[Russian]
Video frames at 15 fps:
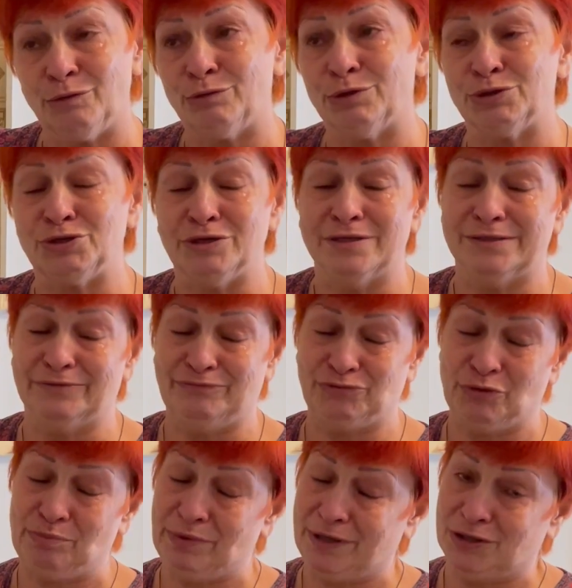Очень за
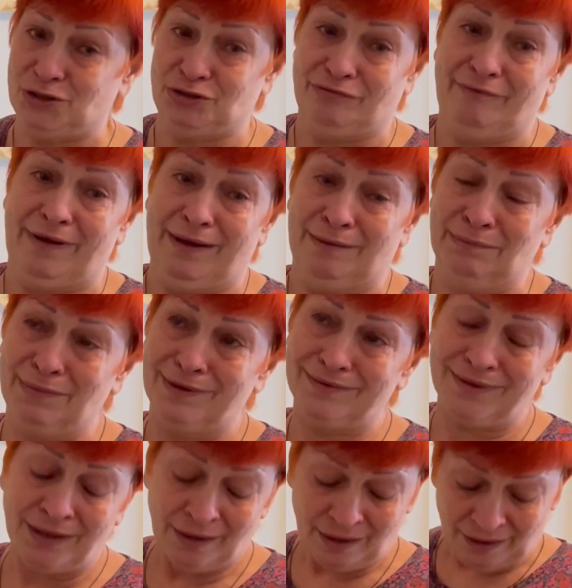все переживаю.
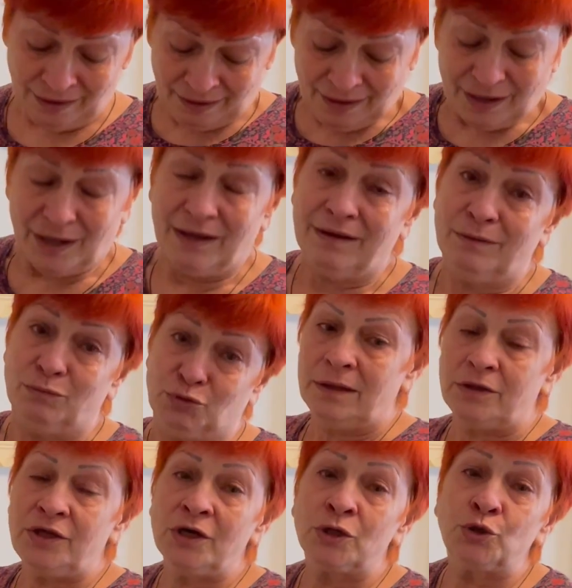
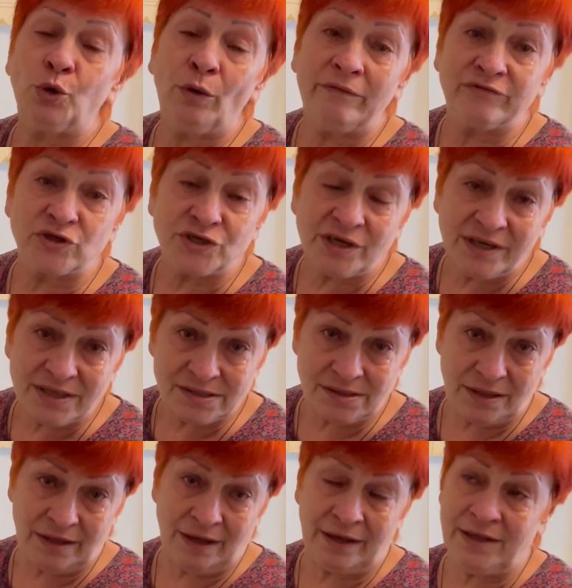Никто в
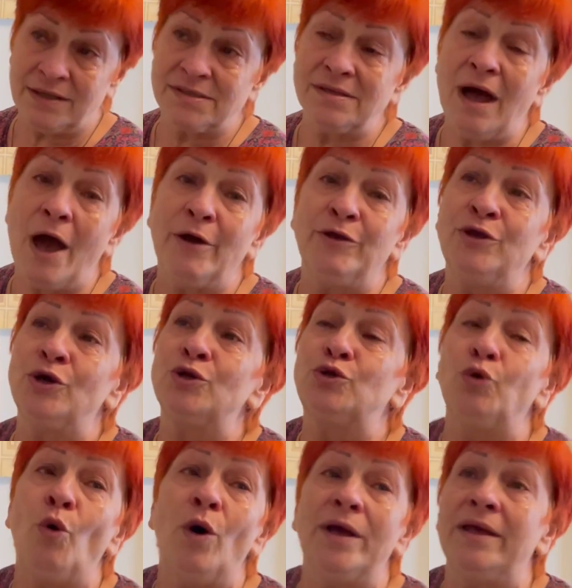жизни, я не знаю,
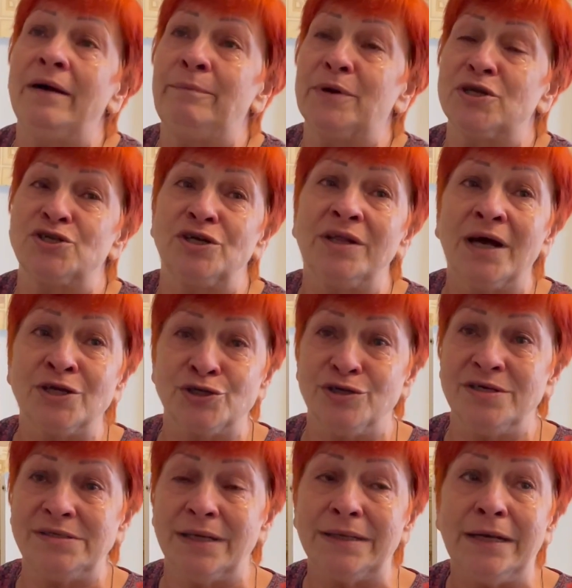никто, я прожила
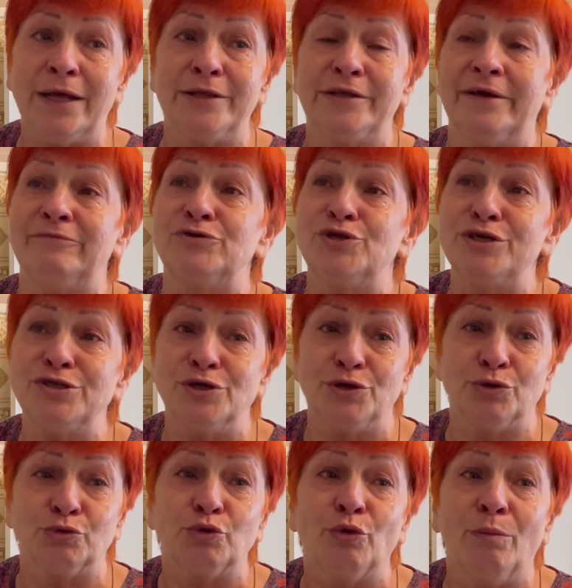60 лет, я в жизни
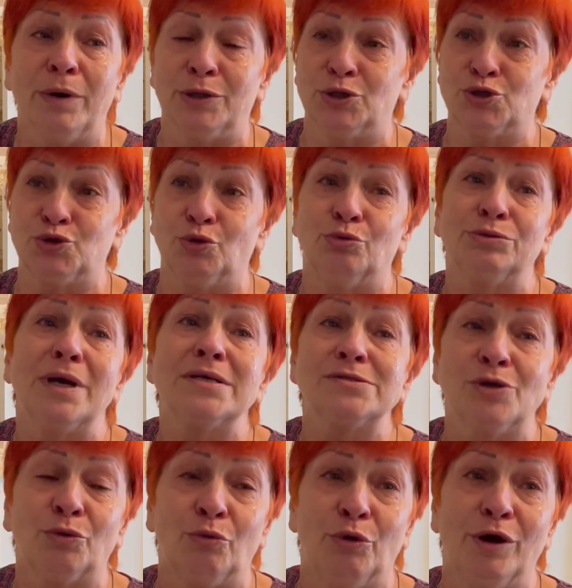не думала, что у нас
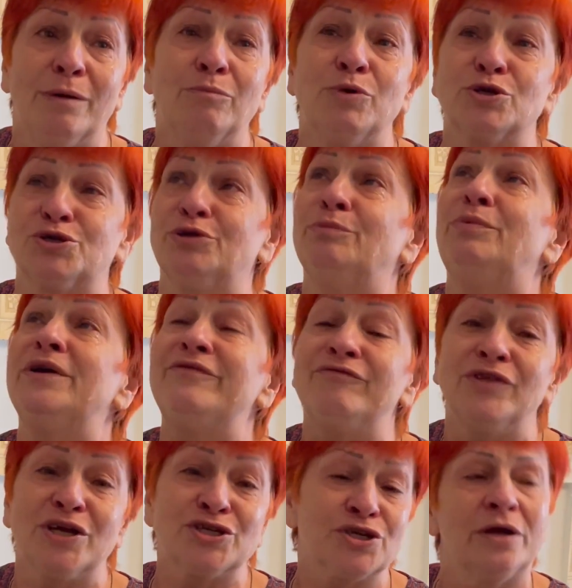такое может быть в
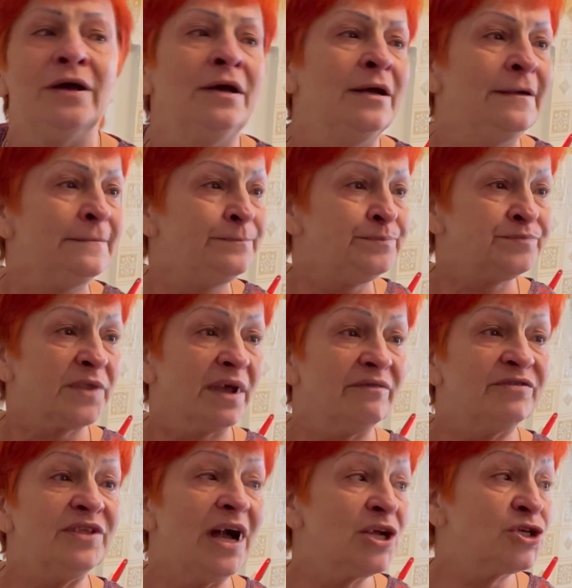наше,
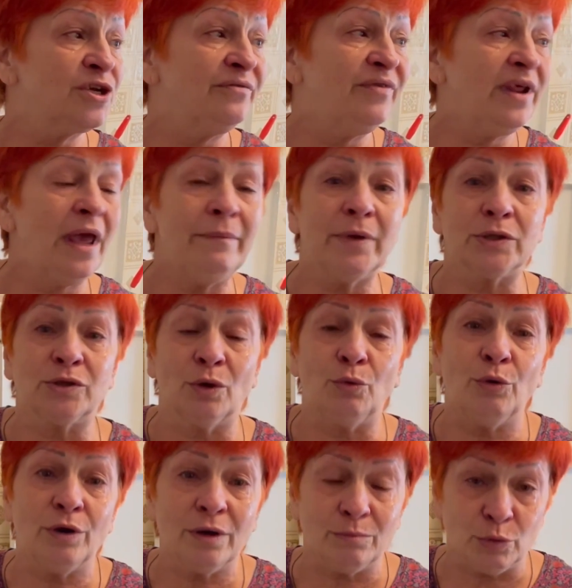в наше время,
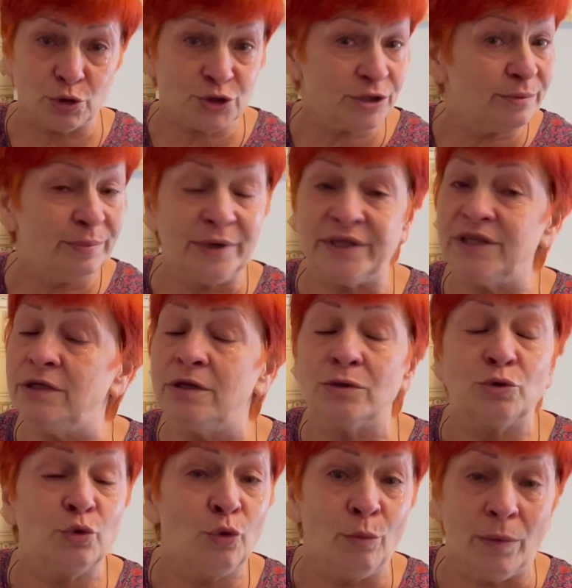такое может быть, не
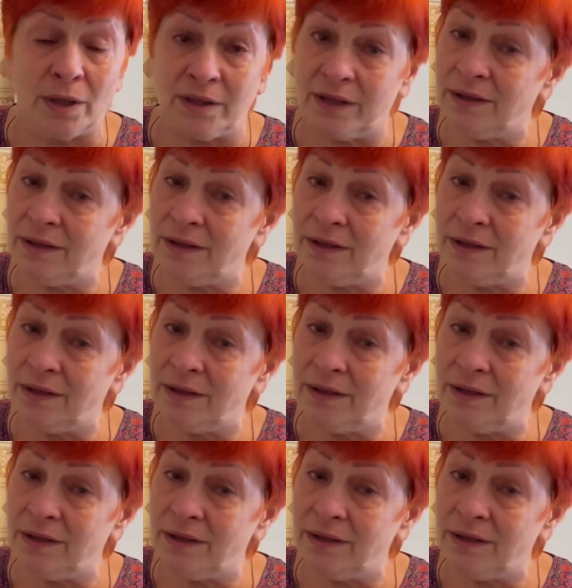думала